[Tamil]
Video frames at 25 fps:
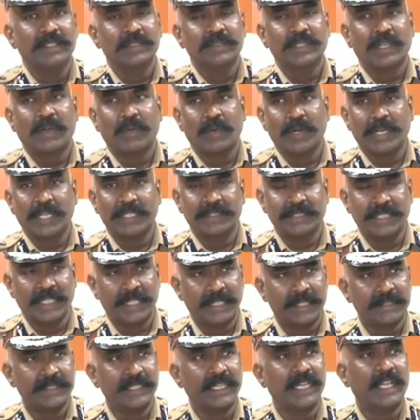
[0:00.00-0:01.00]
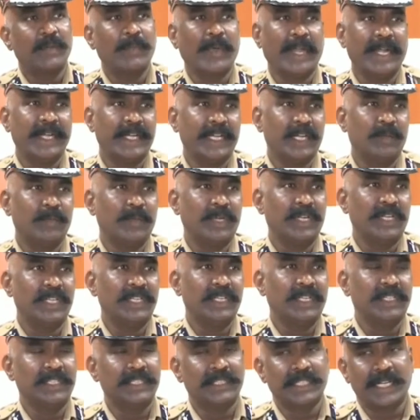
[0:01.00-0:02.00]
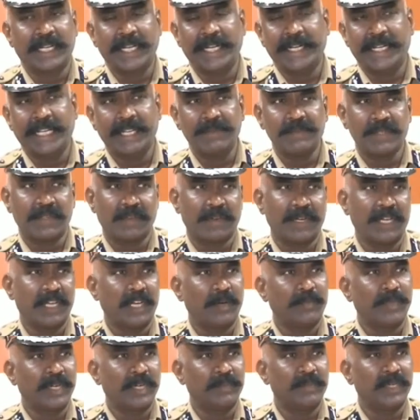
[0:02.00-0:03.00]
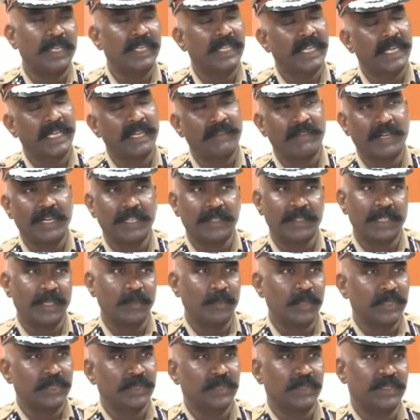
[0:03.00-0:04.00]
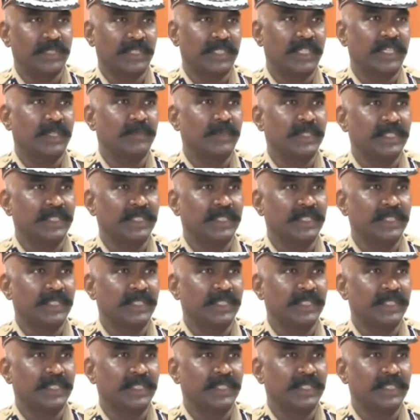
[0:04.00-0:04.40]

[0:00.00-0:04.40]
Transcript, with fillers: ஸோ அவங்களுடைய சீக்ரஸி மெயின்டைன் பண்ணி அந்த தனி டீம்ஸ் அவங்களே ஆப்ரேட் பண்ணி நிறைய வழக்குகளை முடிச்சு கொடுத்துருக்காங்க